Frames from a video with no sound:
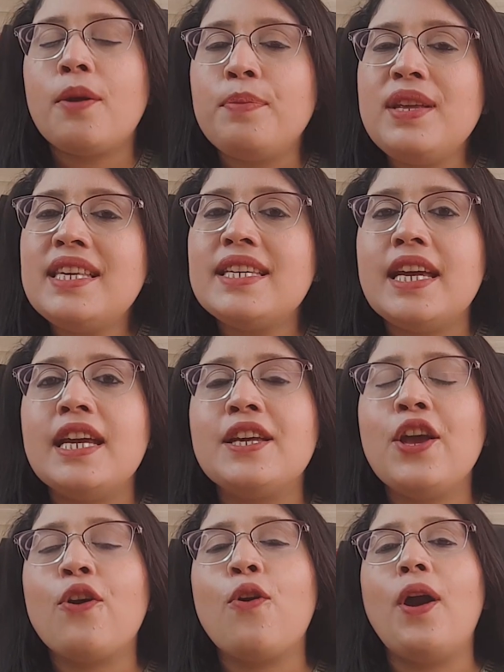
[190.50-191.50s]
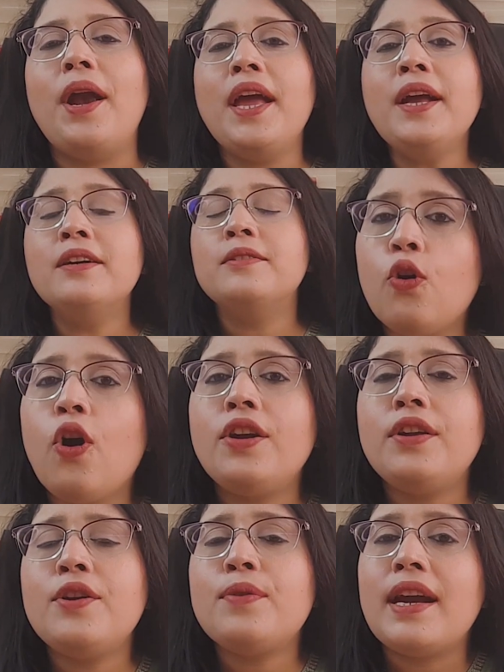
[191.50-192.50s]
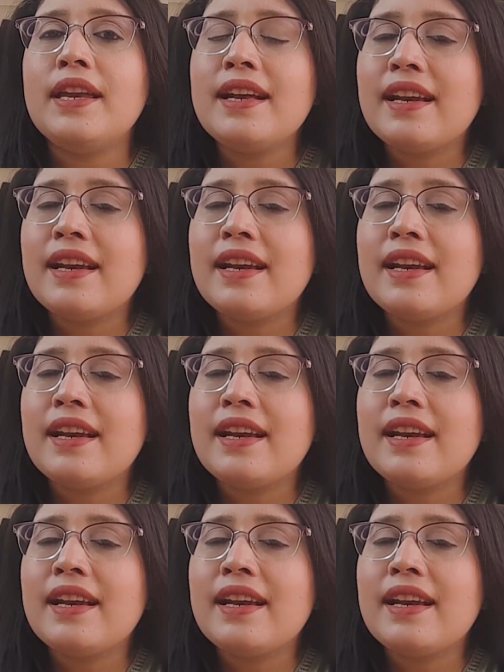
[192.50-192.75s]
अपनी स्टेट के अकॉर्डिंग कंटेंट राइटिंग